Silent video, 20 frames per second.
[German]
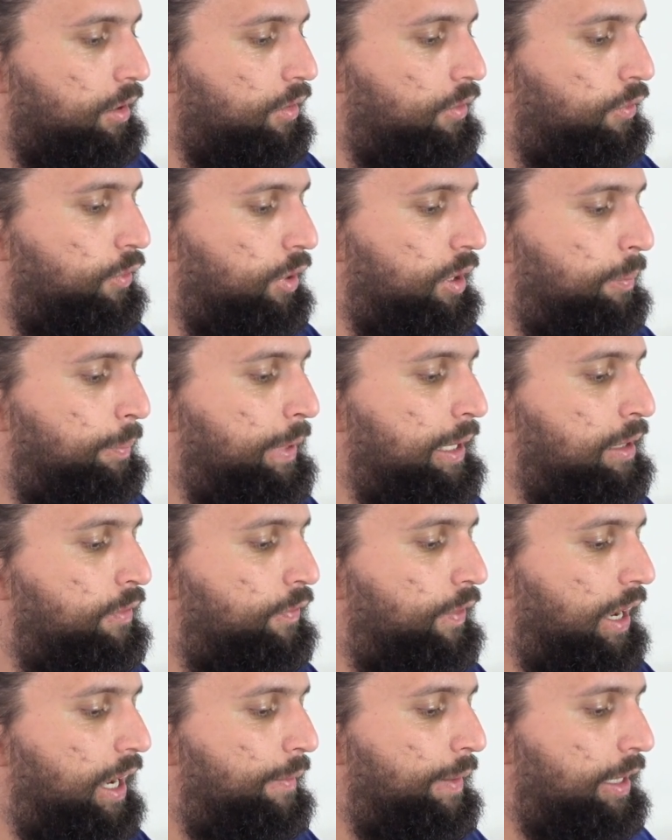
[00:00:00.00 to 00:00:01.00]
für die
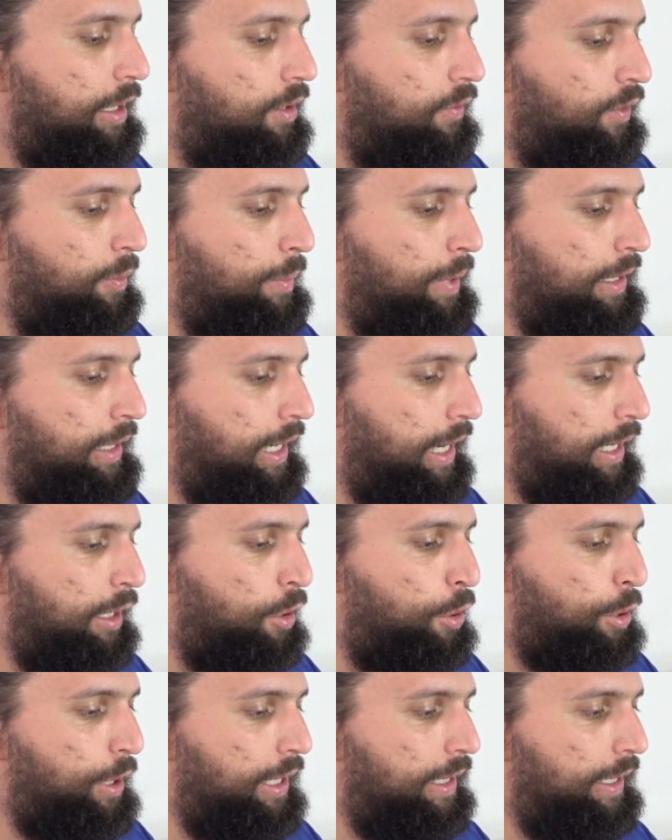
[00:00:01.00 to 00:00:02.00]
Bildverarbeitung, wie man die
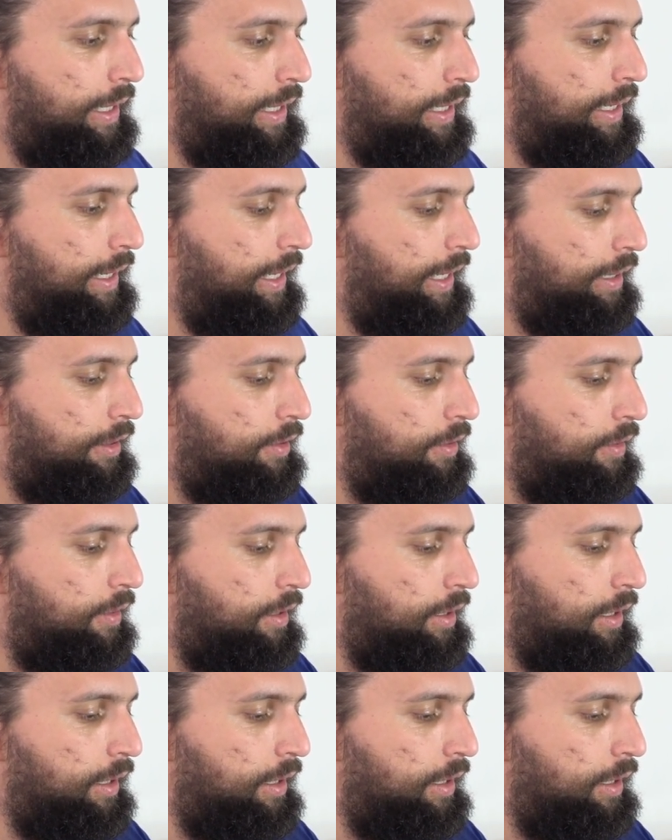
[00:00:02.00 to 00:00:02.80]
einstellt, erklärt.